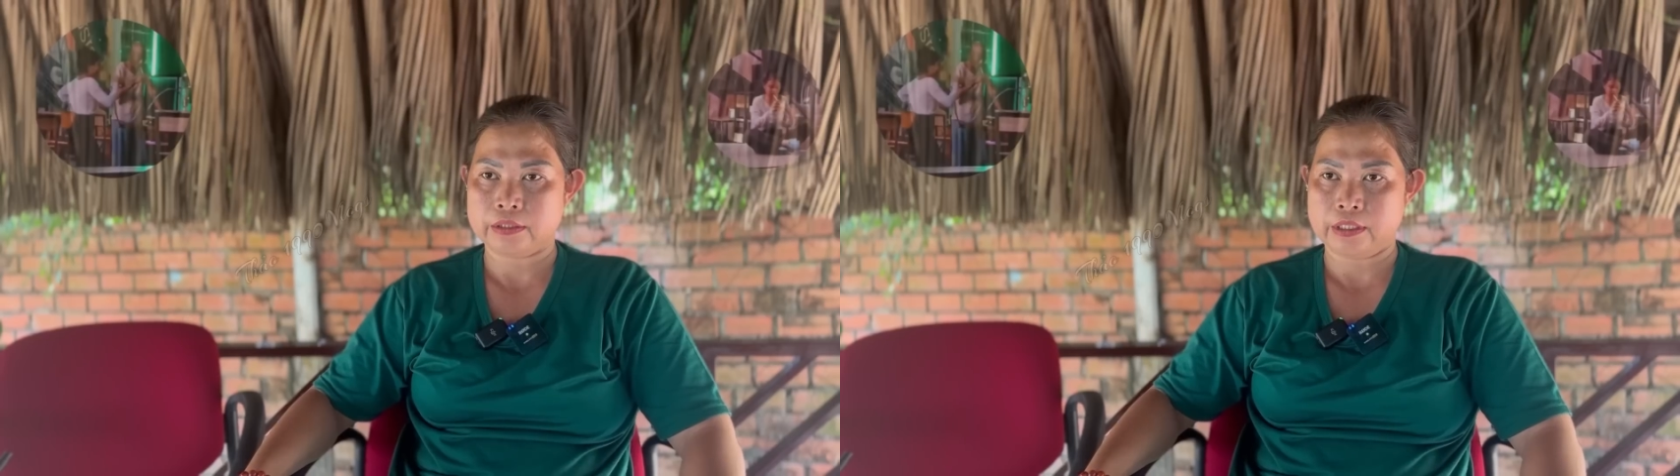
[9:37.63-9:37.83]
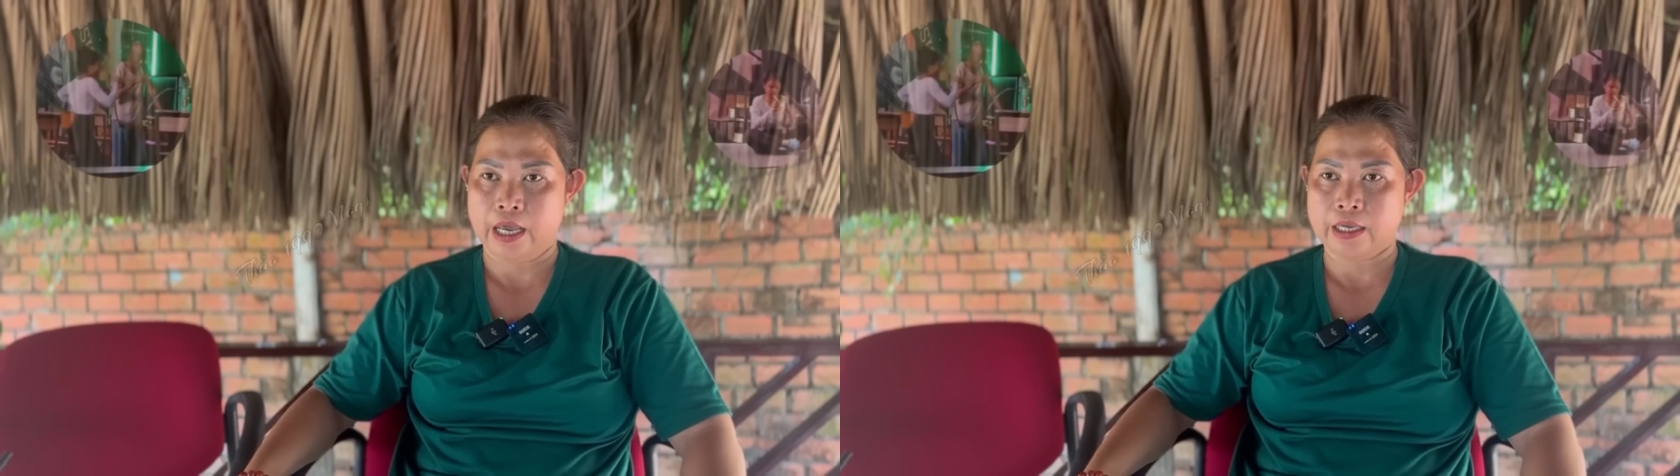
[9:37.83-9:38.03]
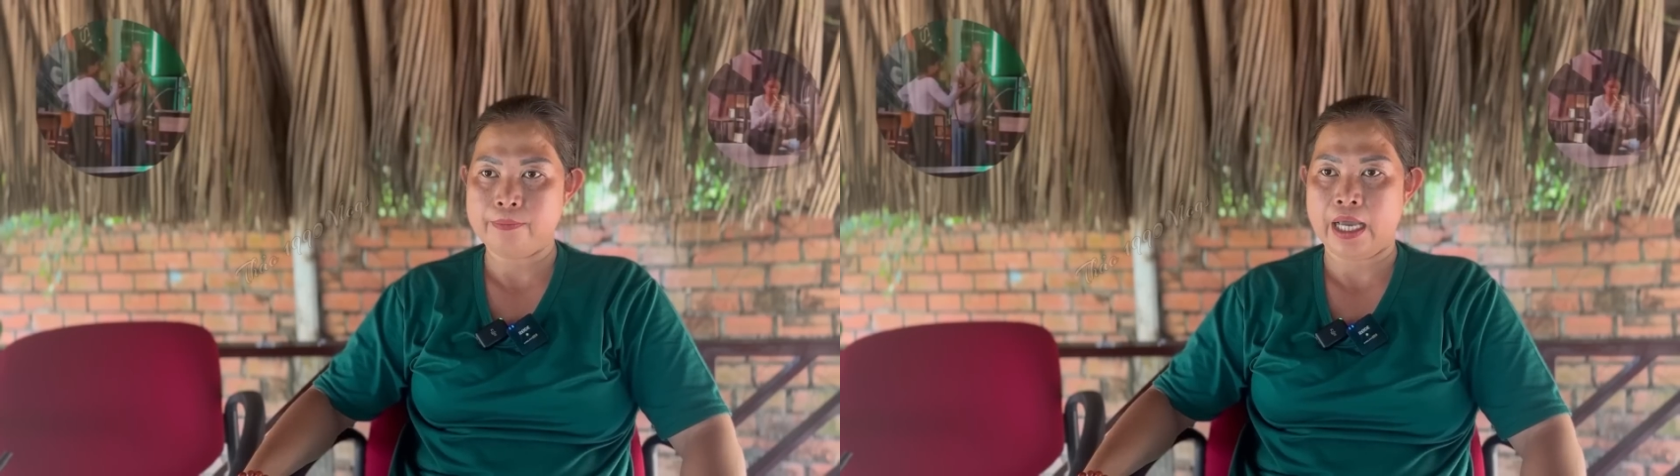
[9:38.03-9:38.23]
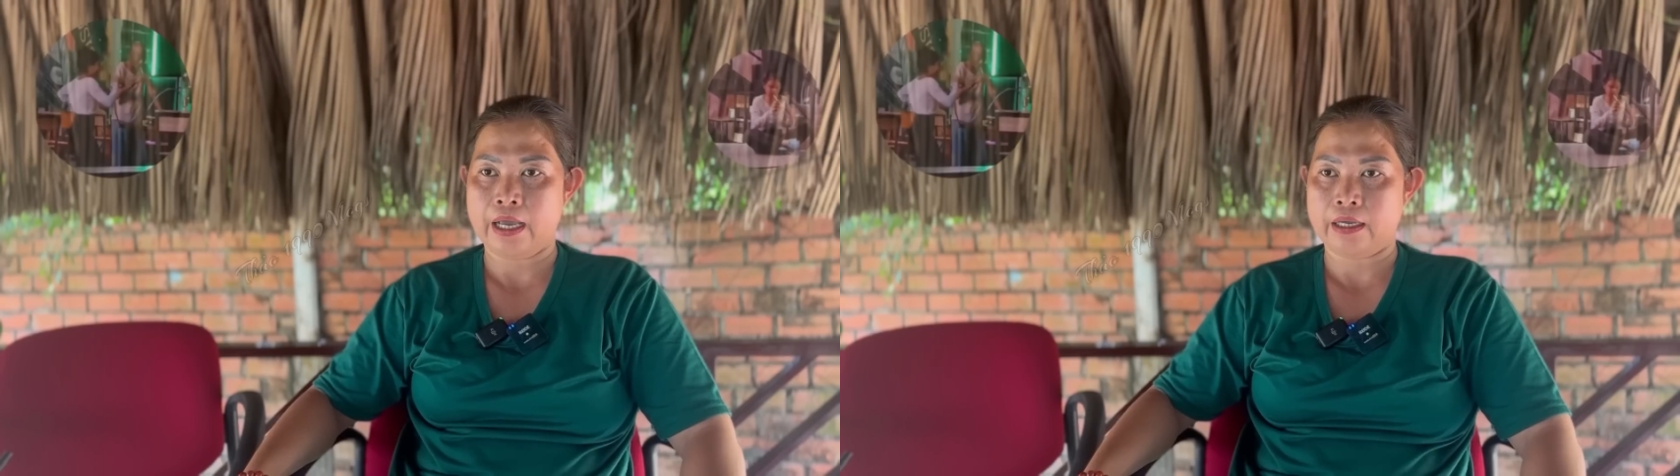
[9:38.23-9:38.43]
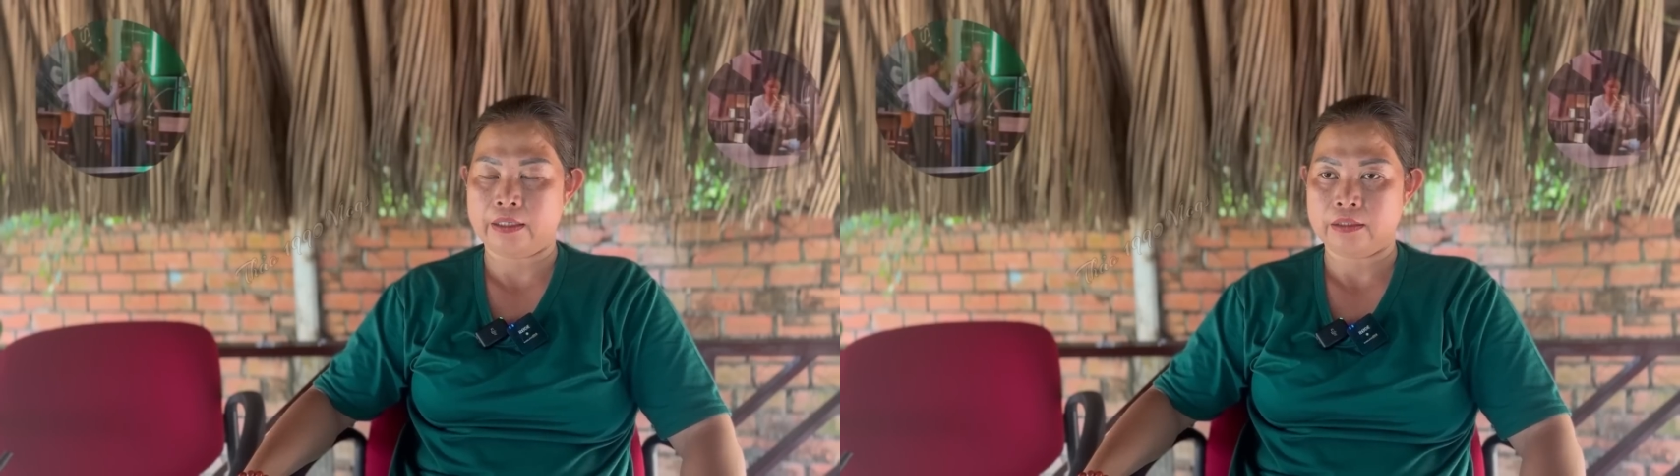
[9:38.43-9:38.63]
để
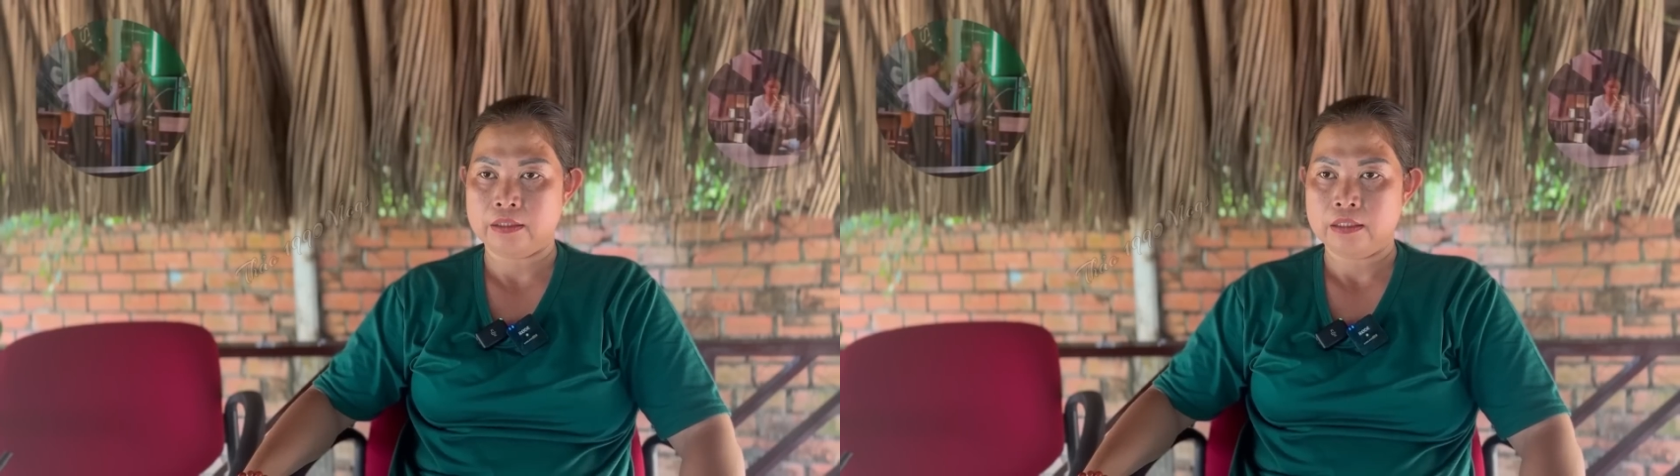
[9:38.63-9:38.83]
mà